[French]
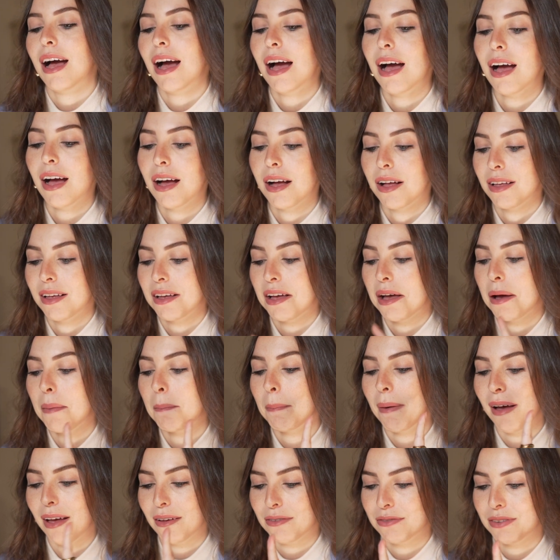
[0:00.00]
Ah, un
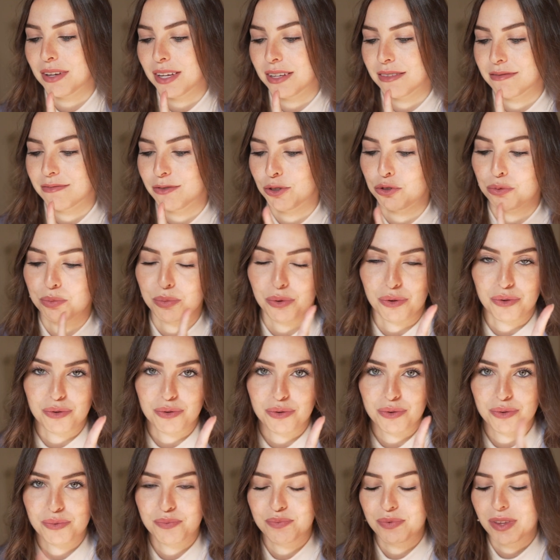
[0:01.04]
parfum, je
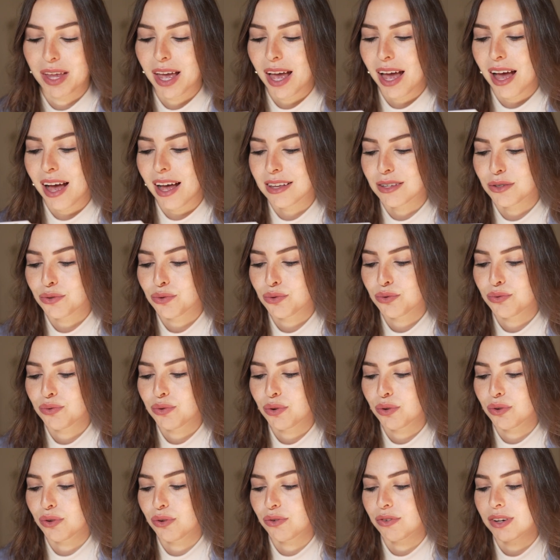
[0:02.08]
pense. Un
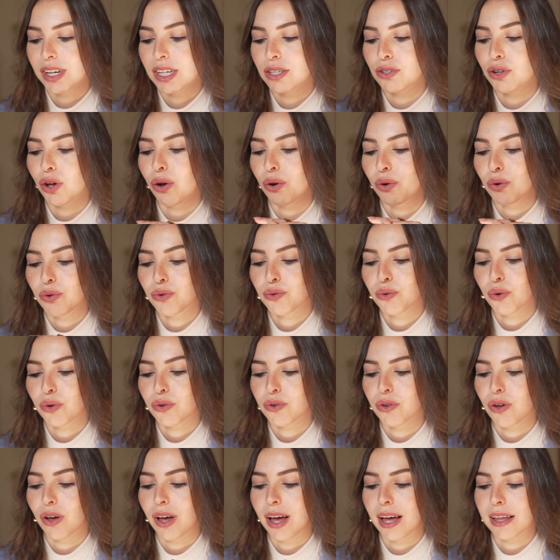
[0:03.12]
souffle de fraîcheur
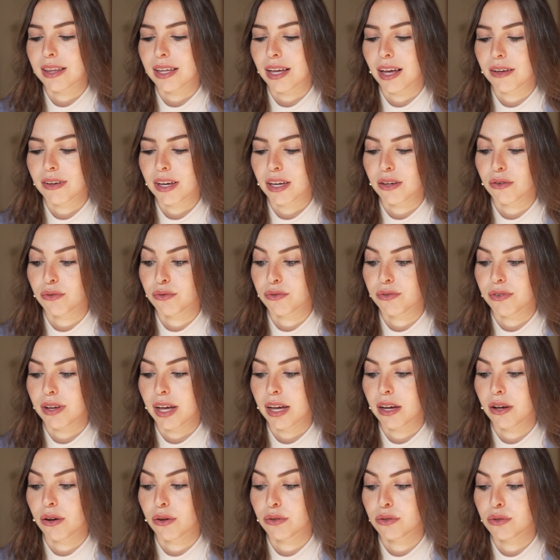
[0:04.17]
ressourçant à travers une
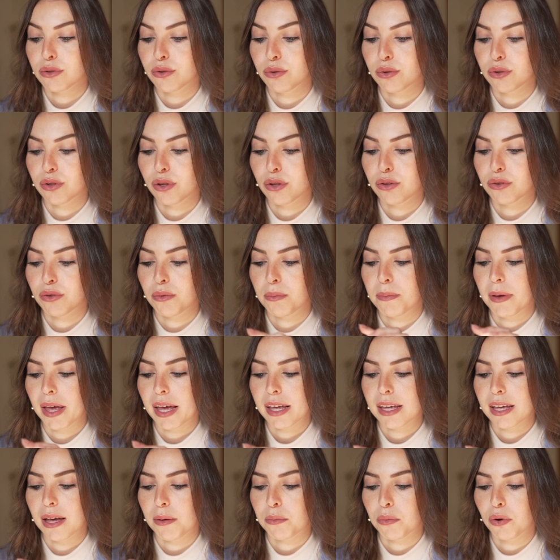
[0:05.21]
fragrance aux notes de
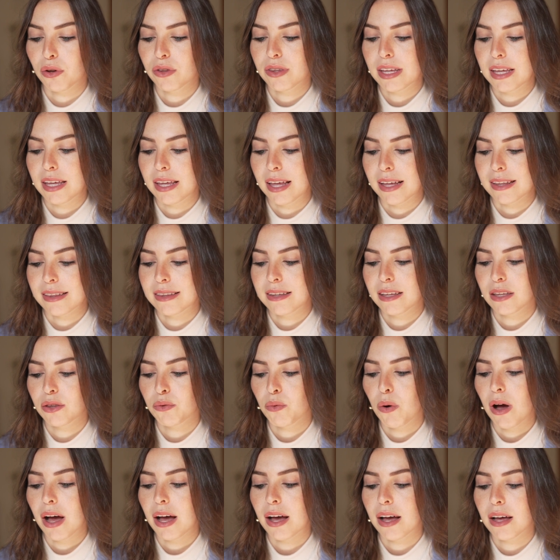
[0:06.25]
bergamote et un thé
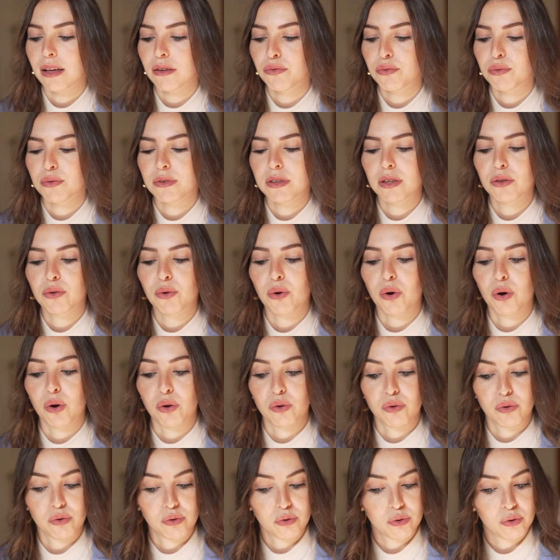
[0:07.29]
noir infusé de
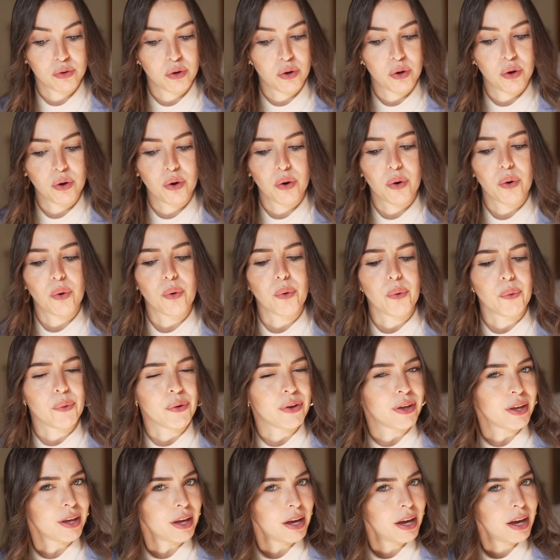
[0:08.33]
rose.
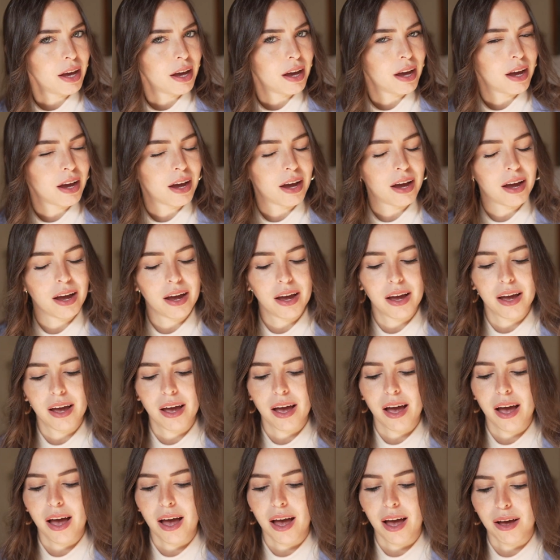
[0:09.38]
Ok,
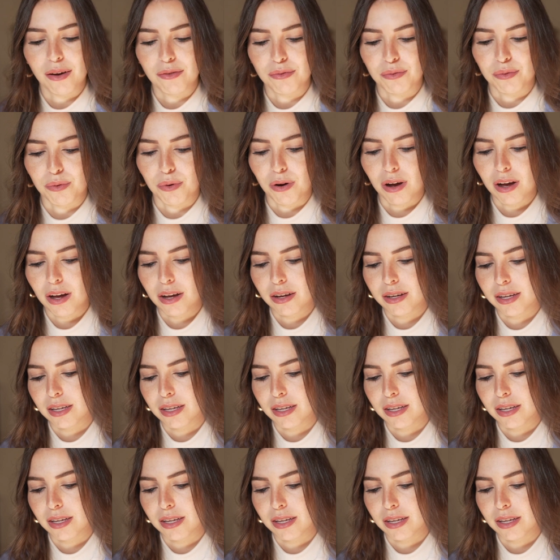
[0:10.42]
à voir.